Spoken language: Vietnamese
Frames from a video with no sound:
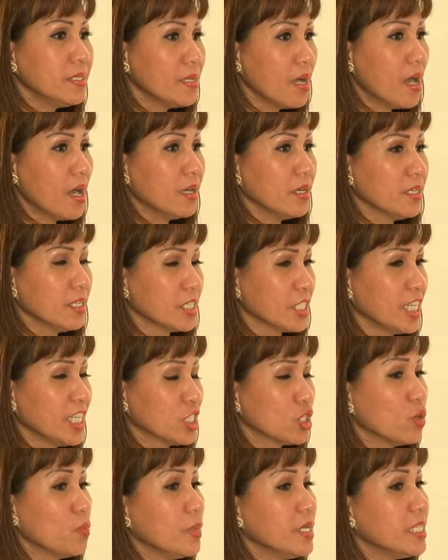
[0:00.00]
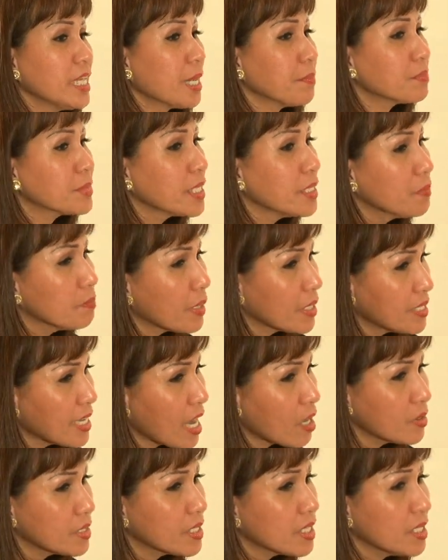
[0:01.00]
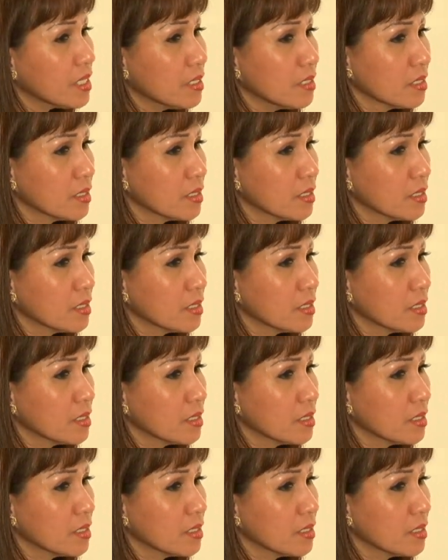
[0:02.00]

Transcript: giờ thì tôi mới dám tin mà giao chứ